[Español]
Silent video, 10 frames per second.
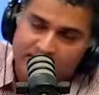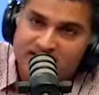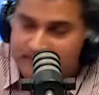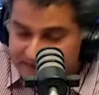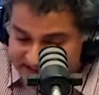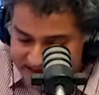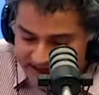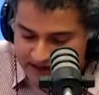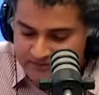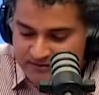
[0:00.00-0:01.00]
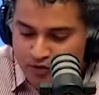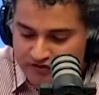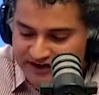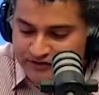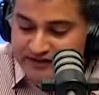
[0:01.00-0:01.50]
repite el mismo
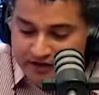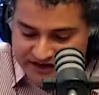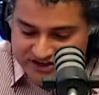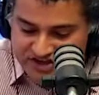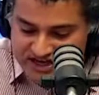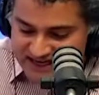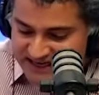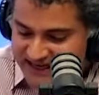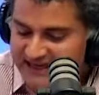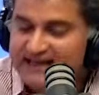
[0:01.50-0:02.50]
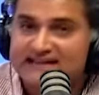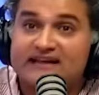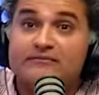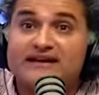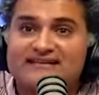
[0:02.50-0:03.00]
gobierno de Boric, que
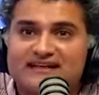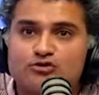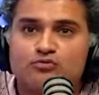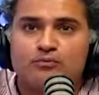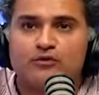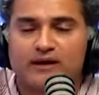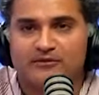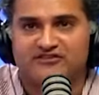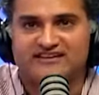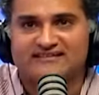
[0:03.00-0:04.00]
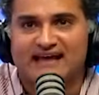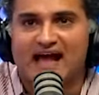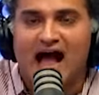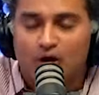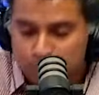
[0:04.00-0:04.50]
termina siendo una profecía
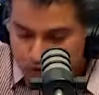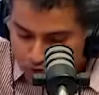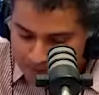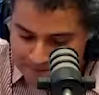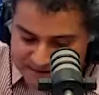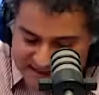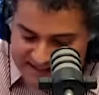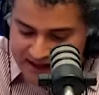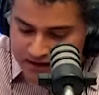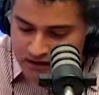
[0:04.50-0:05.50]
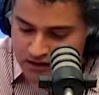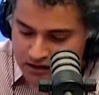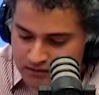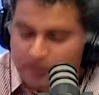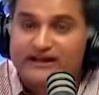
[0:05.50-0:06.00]
autocumplida.
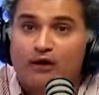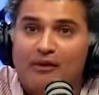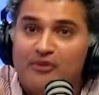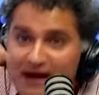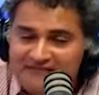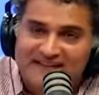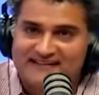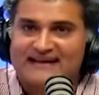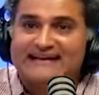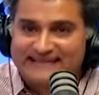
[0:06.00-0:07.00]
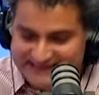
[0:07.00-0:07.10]
Porque cuando hablan de esta crisis de